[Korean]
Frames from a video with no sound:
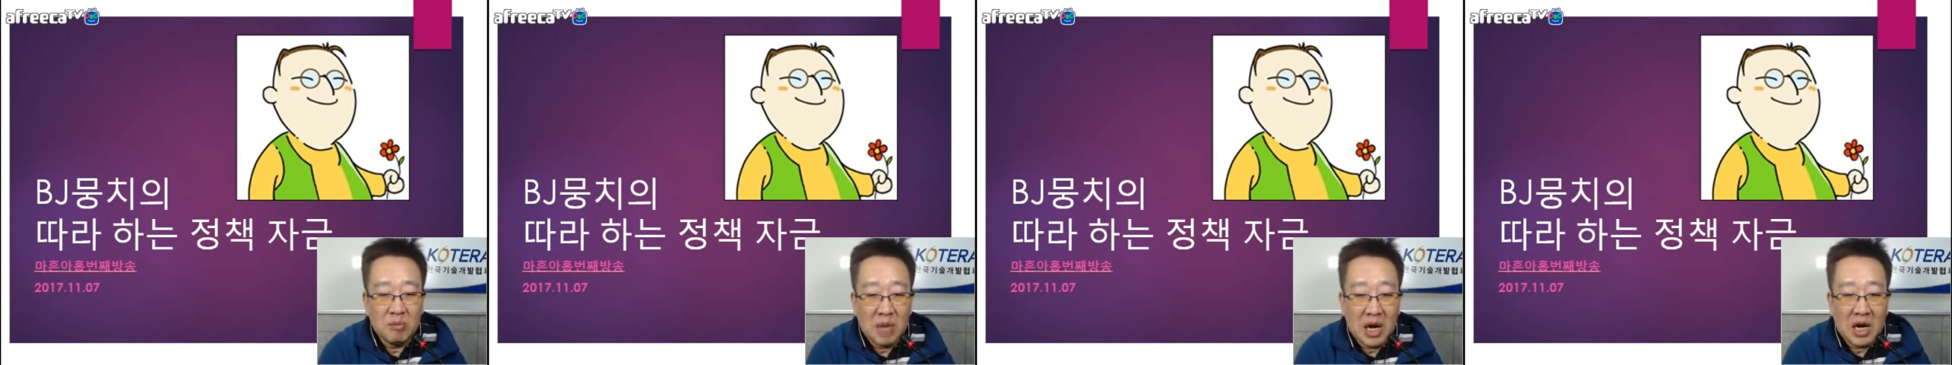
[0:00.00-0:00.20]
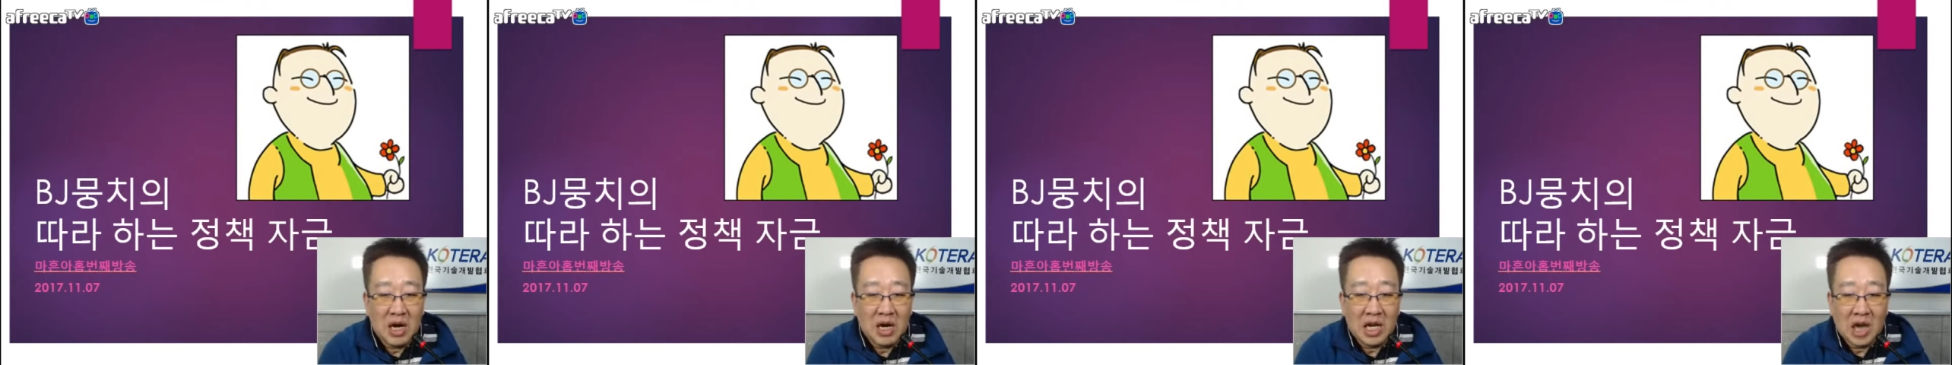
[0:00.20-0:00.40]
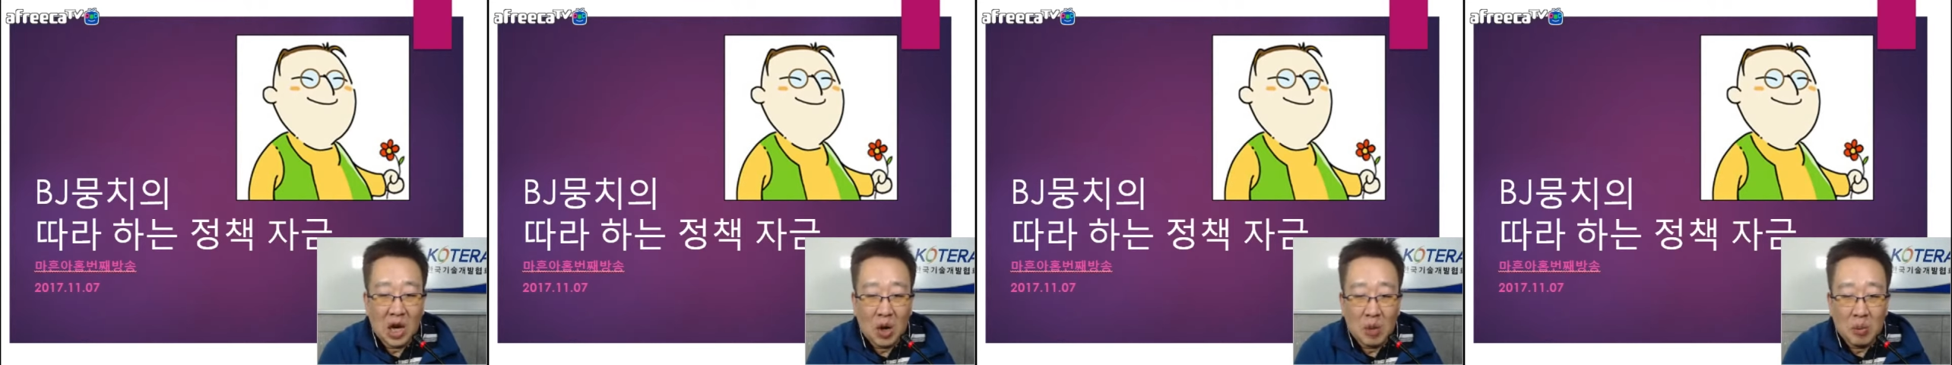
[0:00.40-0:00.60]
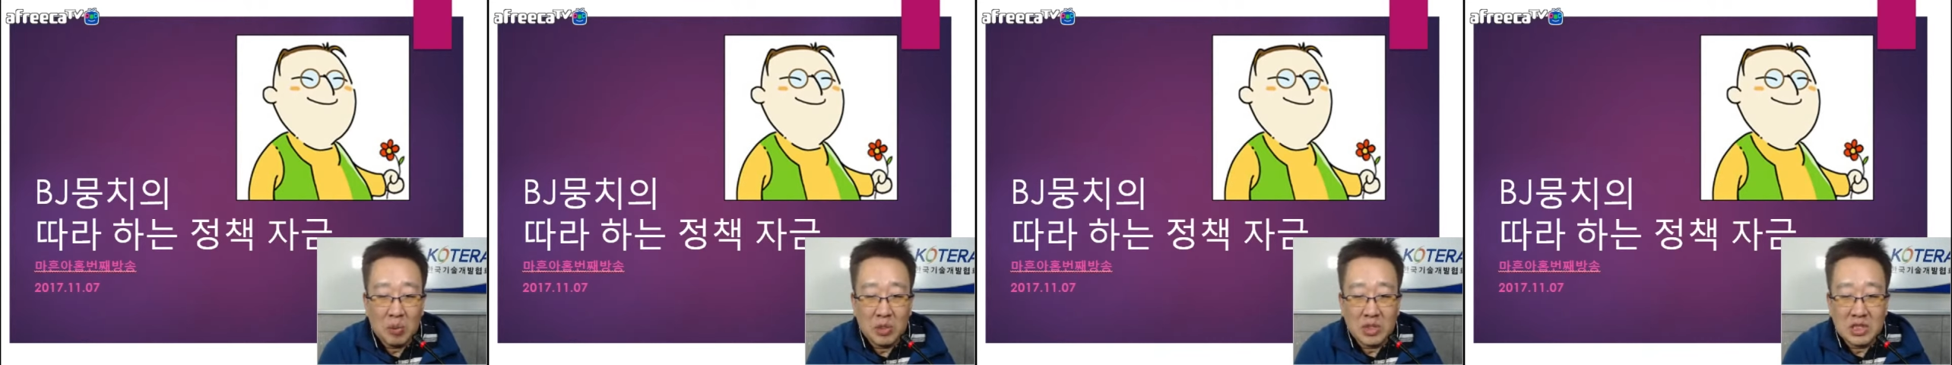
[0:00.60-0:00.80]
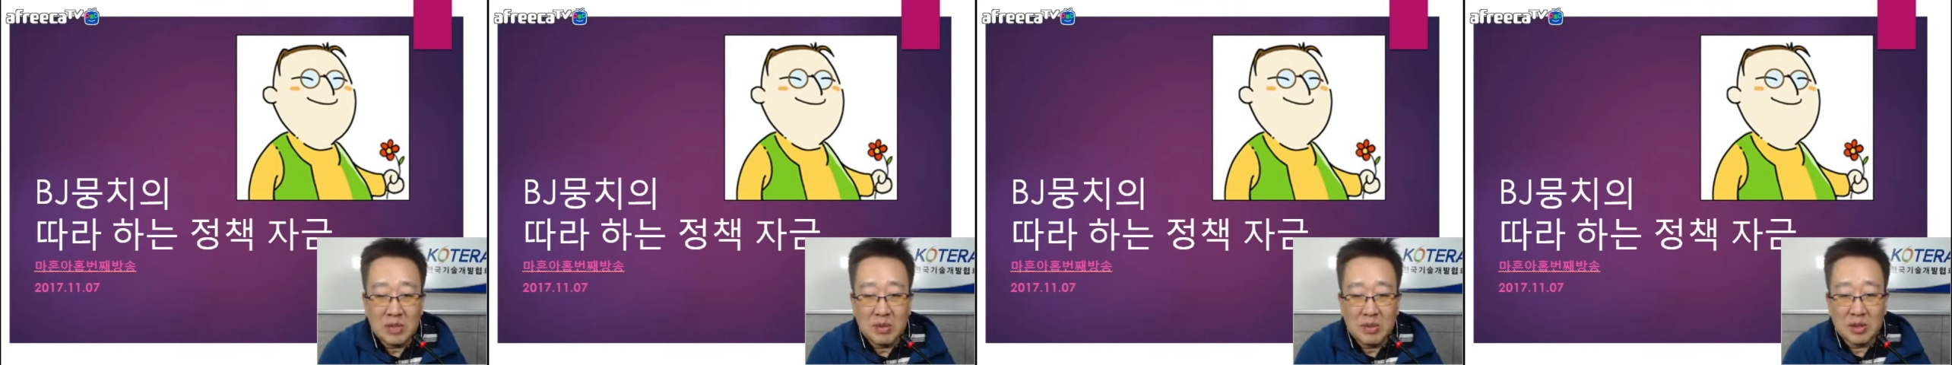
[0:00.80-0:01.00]

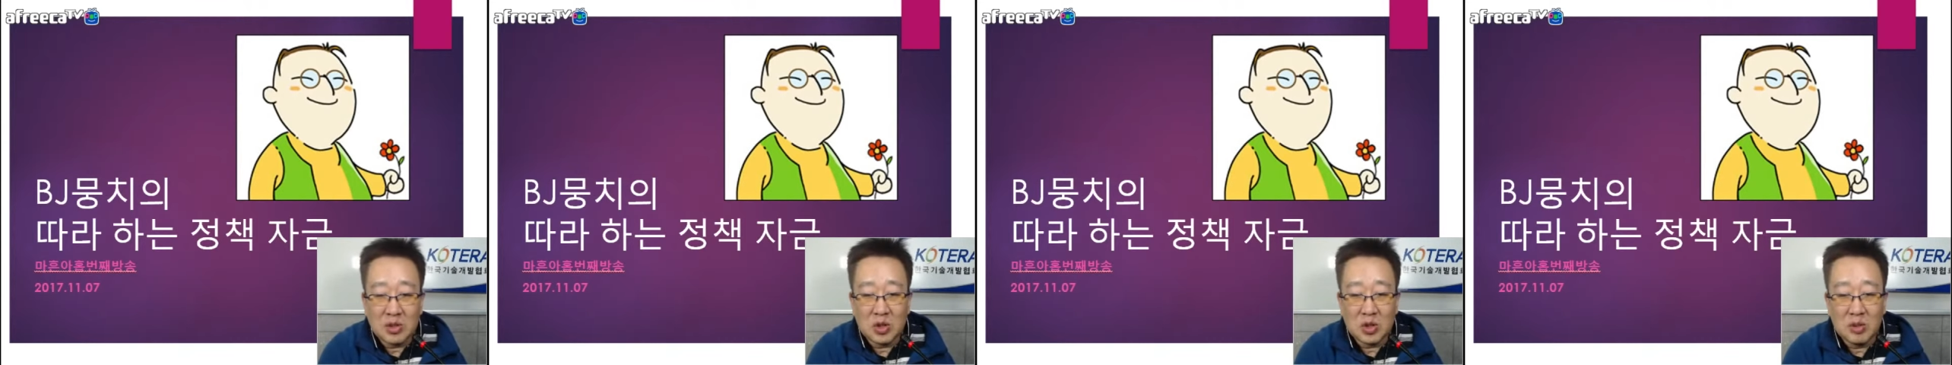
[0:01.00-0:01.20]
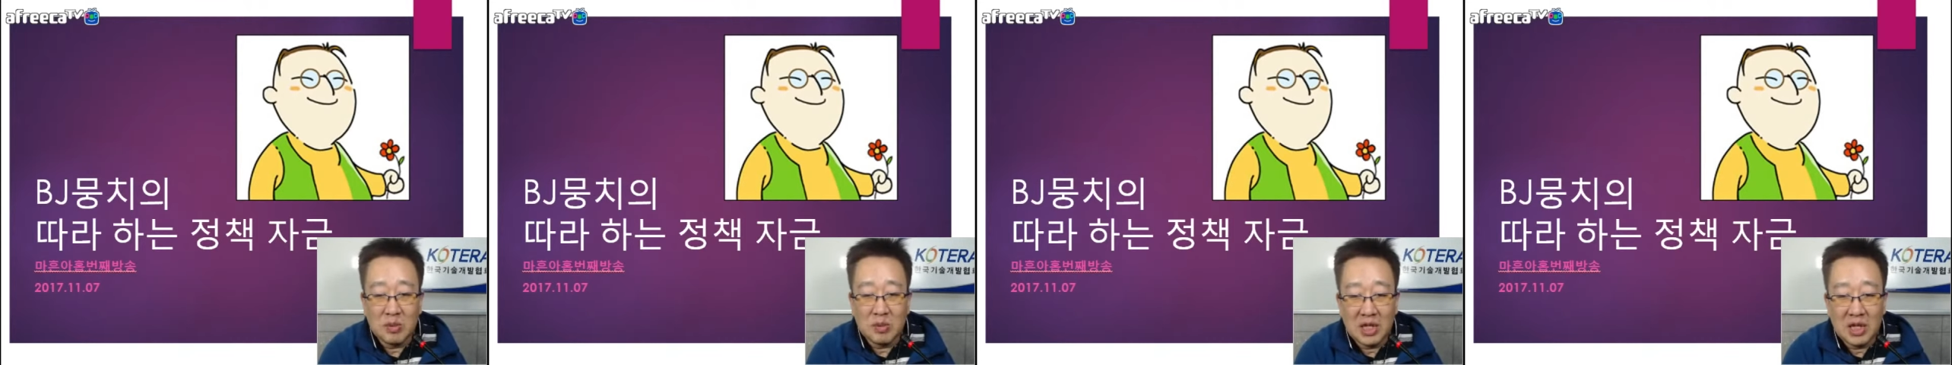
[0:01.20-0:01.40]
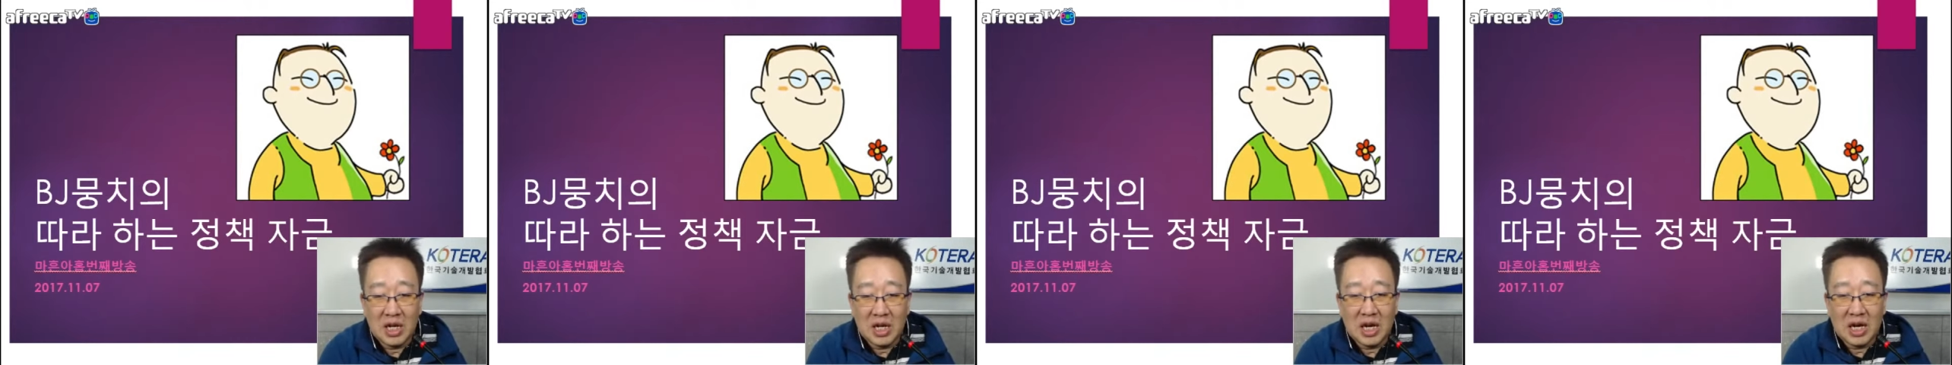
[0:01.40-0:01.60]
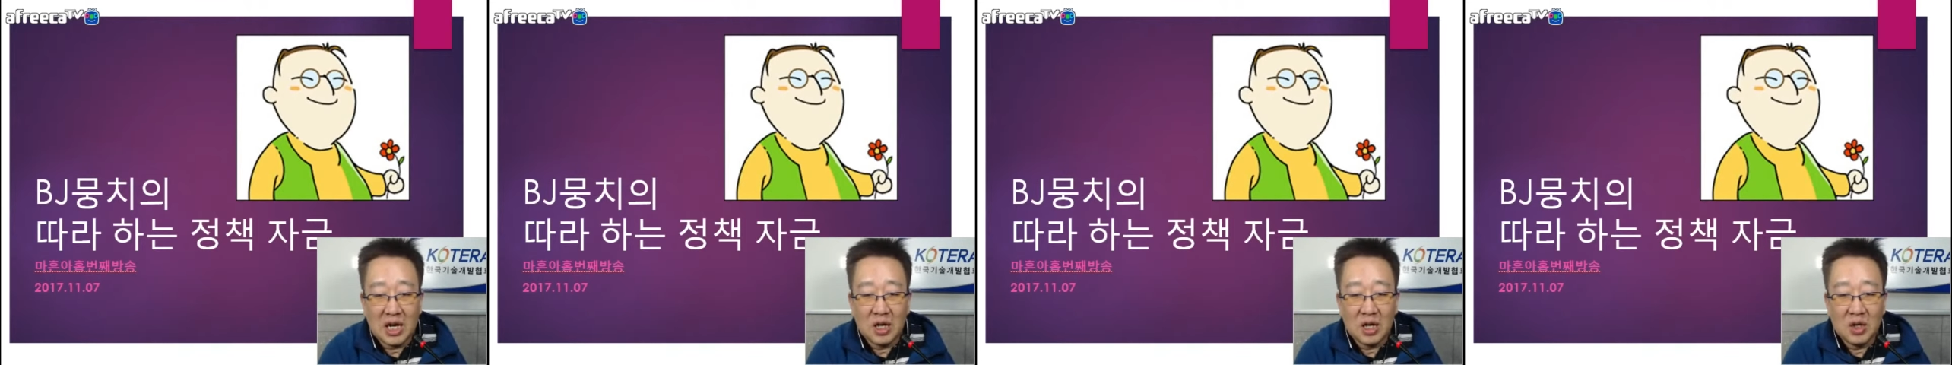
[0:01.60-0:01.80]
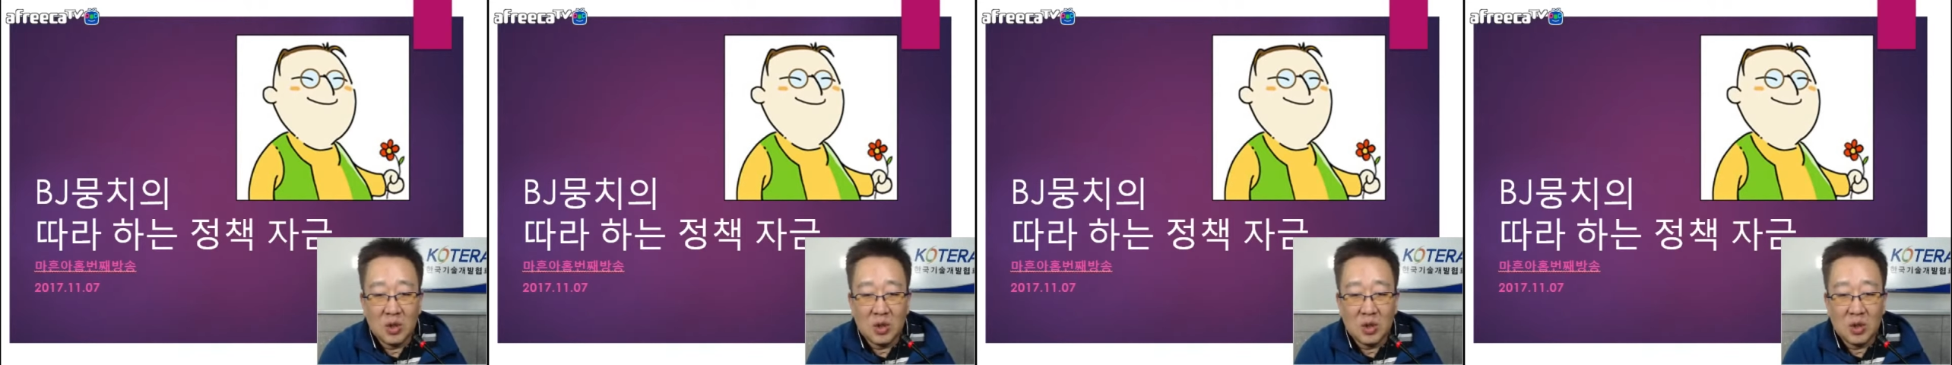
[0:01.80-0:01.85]
49번째 방송입니다.